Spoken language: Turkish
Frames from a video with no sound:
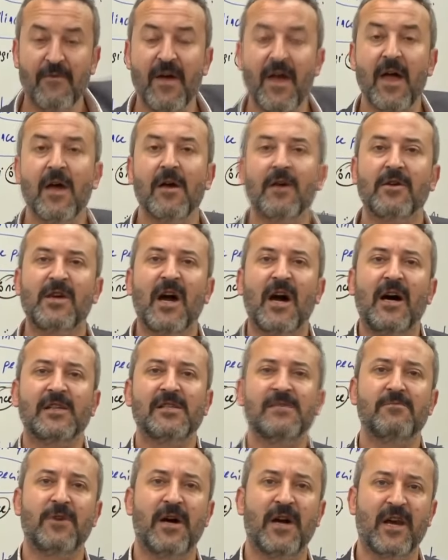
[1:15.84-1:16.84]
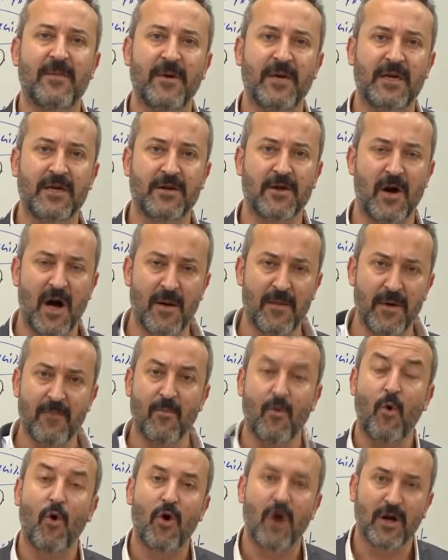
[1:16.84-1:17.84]
Ve Kazım Karabekir abim
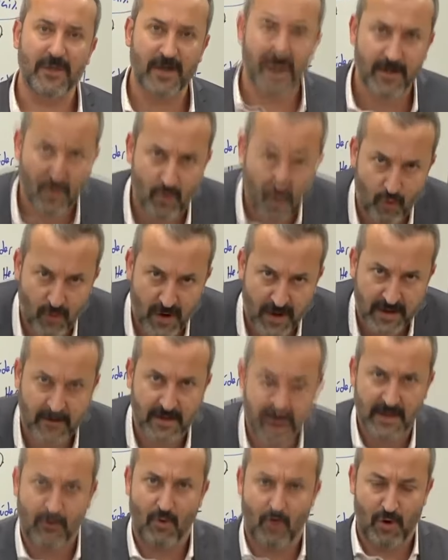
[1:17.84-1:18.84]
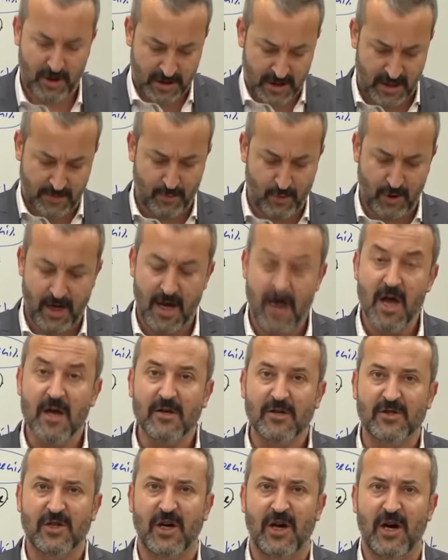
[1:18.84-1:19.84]
o kadar kuvvetli o kadar böyle
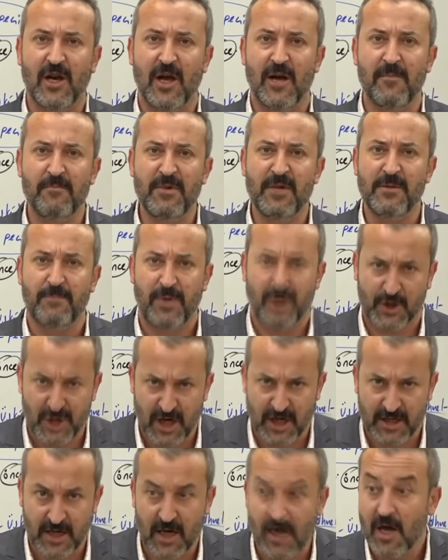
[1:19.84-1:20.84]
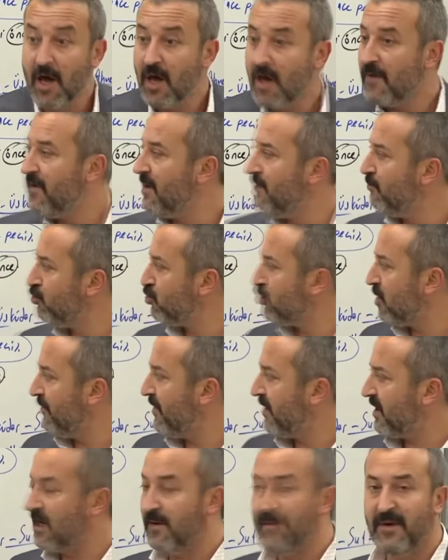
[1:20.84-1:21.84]
sağlam bir paşa ki ve
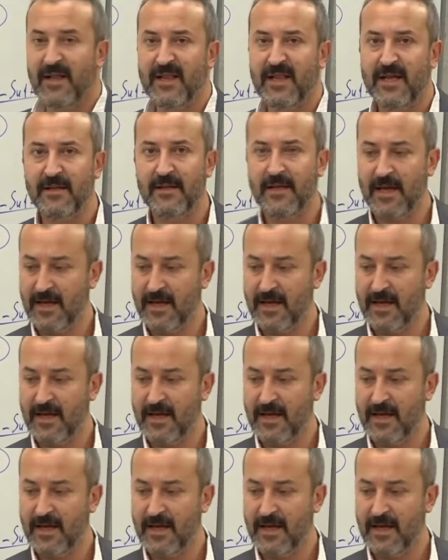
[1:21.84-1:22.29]
Mustafa Kemal'den